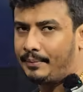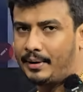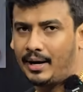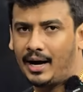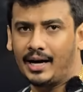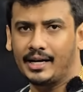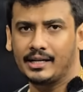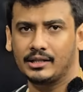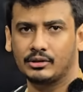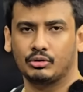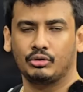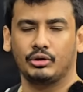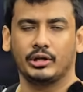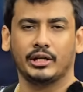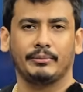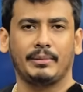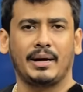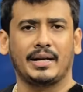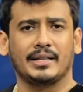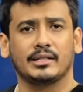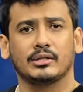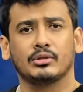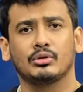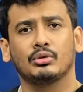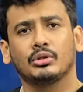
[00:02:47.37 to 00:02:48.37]
पे हाई स्कोरिंग
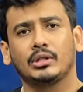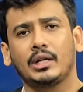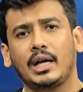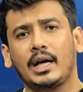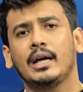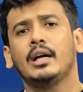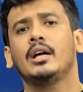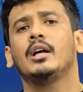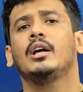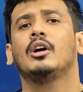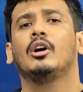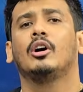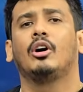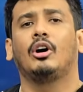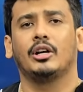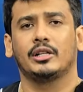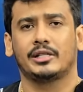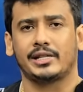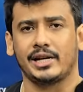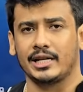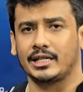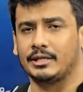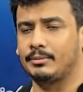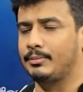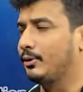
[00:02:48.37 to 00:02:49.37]
मैचेस होता है और
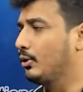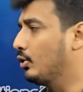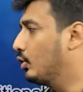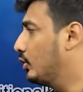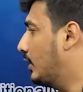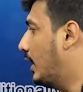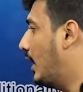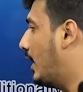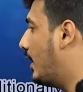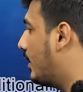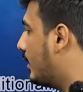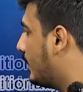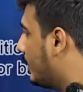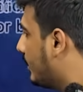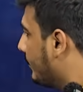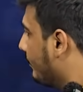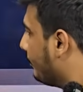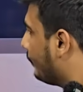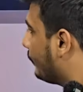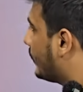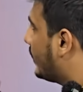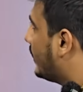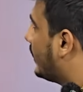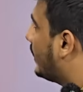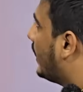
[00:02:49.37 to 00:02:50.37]
चेस भी होता है
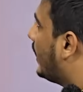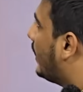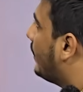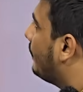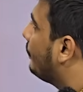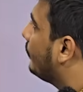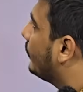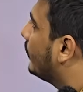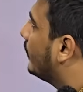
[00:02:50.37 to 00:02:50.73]
ठीक है